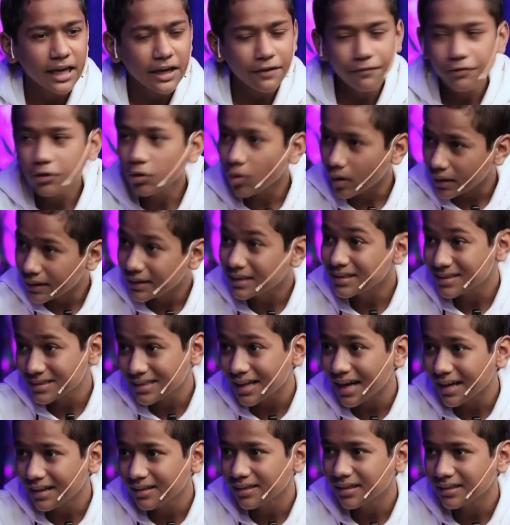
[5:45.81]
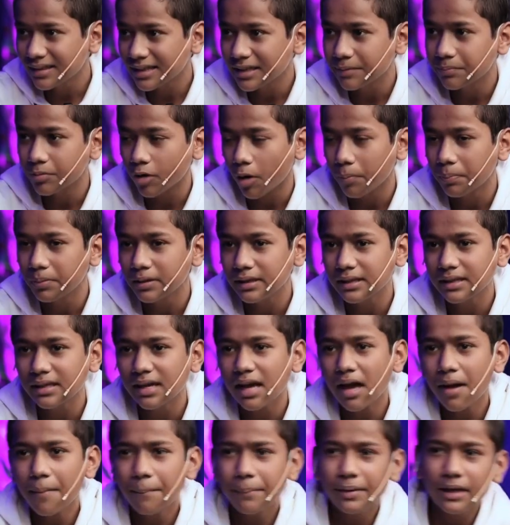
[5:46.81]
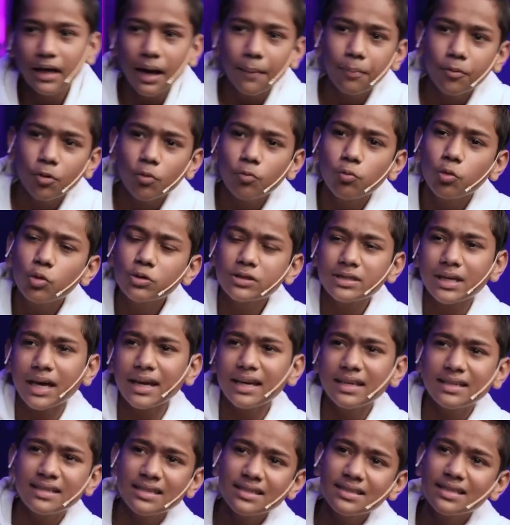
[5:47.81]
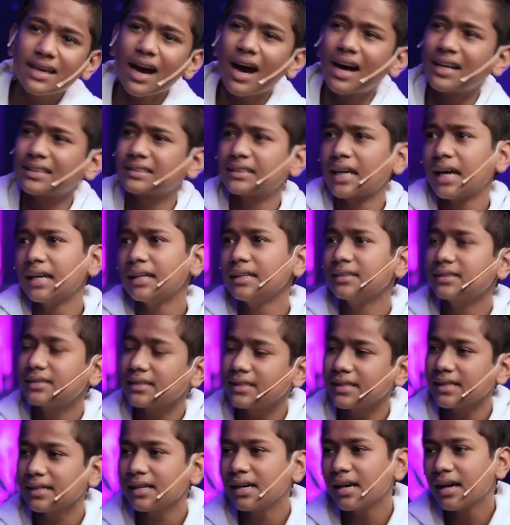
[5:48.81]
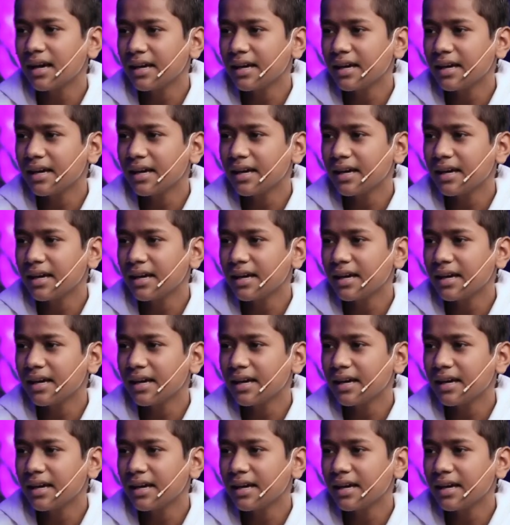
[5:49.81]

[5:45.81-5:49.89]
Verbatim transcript: इफ़ यू अंडरस्टैंड द थिंग प्रॉपरली फिर आपको वो सारी चीज़ें आसानी से